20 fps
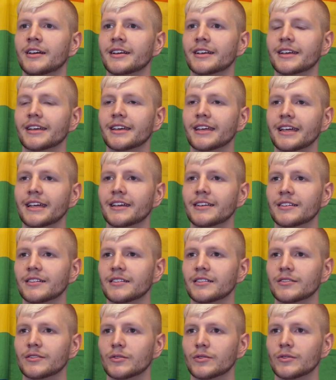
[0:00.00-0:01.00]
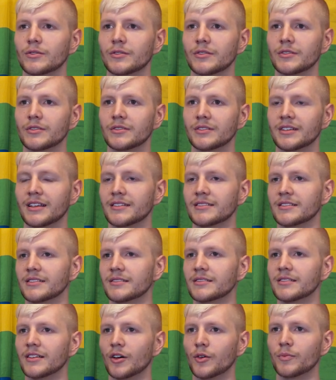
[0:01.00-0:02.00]
Gerede, so dass
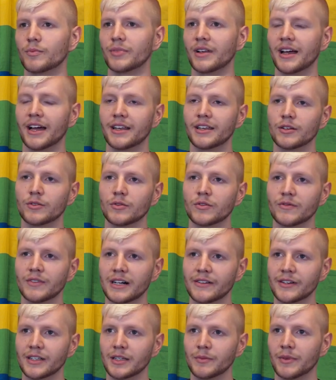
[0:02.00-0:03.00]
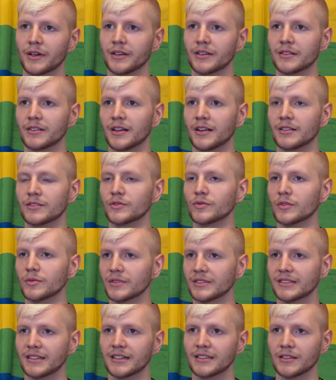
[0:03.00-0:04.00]
es auch Beleidigung war, wenn jemand als schwul
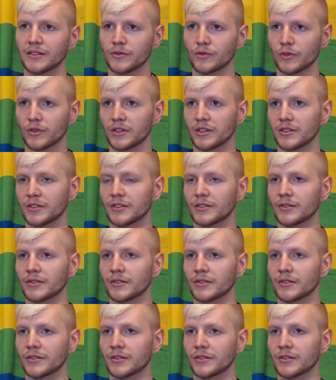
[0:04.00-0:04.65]
bezeichnet wurde.